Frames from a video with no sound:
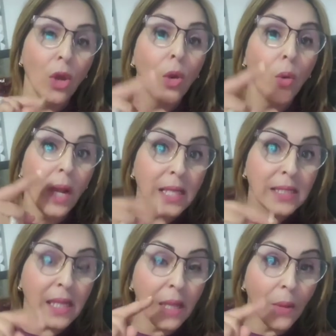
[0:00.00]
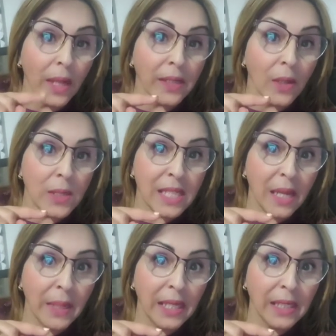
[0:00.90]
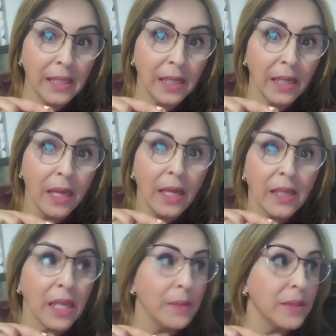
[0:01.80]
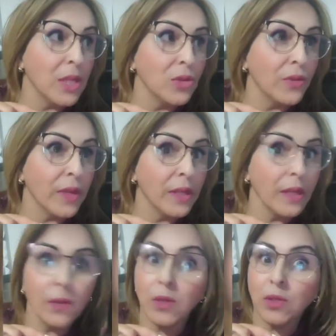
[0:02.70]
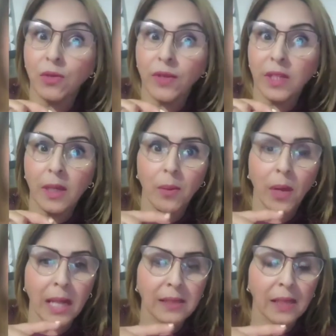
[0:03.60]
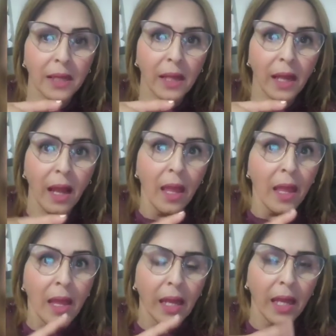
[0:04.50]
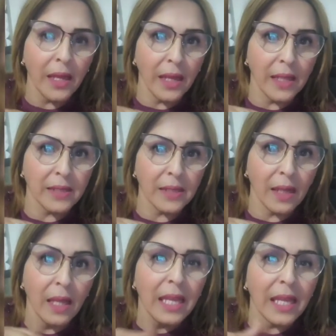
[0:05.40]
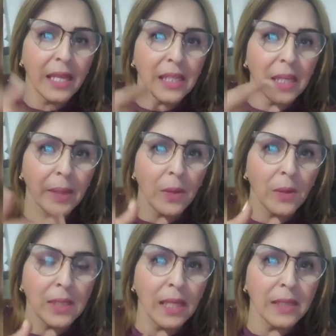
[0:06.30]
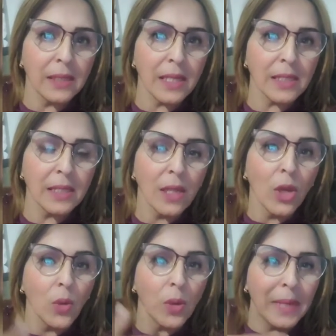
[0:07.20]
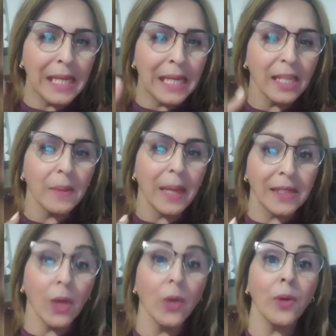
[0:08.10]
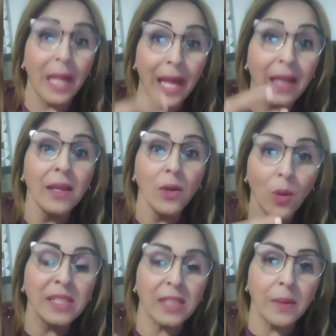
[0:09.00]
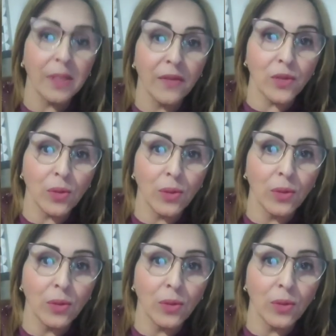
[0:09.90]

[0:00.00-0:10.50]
وحتى لو أنه استعمل عينيه كيبدا يشوف هنا ويشوف هنا بواحد الطريقة غير عادية غير كيبغي يوضح للناس ويبين لك بأنه راه واثق من نفسه